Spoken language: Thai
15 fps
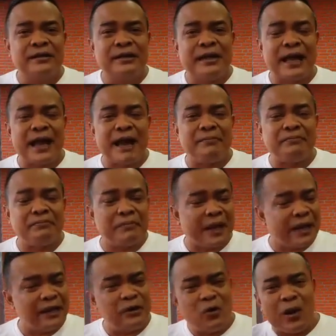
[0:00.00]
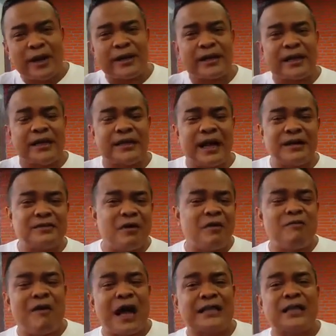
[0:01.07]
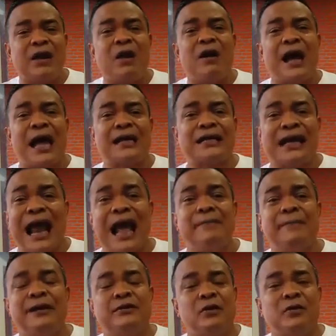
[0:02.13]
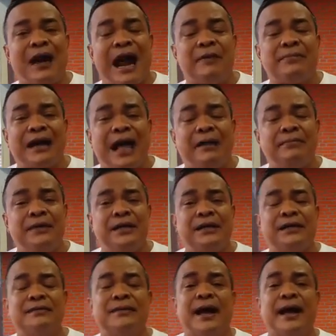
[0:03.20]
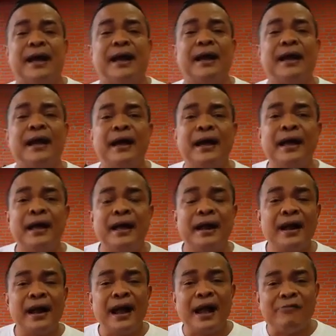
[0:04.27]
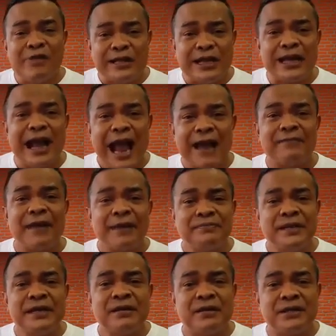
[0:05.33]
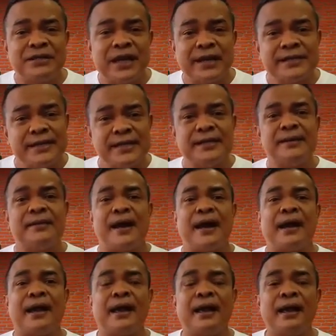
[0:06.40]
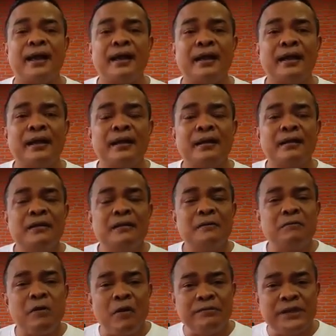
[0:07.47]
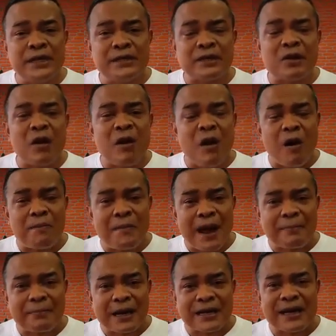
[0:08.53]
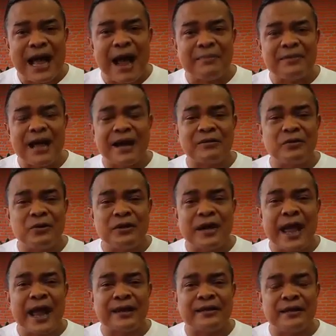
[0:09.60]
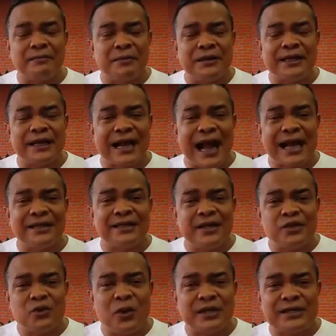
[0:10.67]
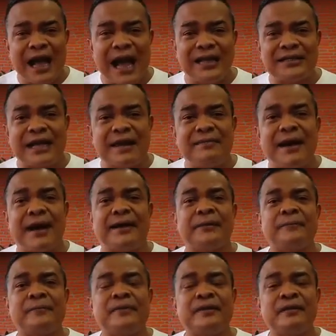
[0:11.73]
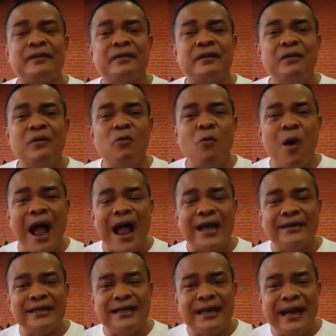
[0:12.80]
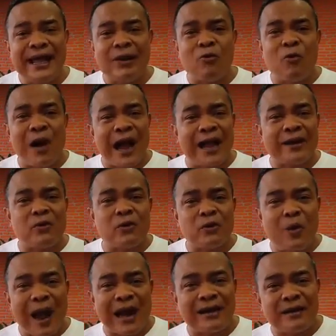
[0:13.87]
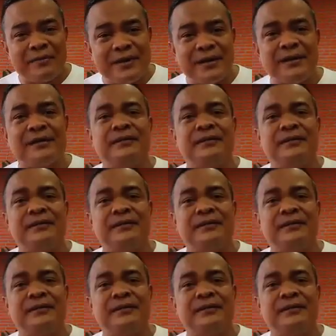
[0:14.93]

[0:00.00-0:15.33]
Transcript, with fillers: นะครับเห็นด้วยกันทั้งสองฝ่ายทะเลาะกัน กลายเป็นสงครามกลางเมืองขึ้นมาไอ้วิธีการแบบนี้ก็เฉกเช่นเดียวกัน ผมจึงจะต้องออกมาประนามอย่างรุนแรงถึงพฤติการที่ชั่วช้าสามานว่าไอ้ที่เลวกว่า ไอ้คนวางระเบิด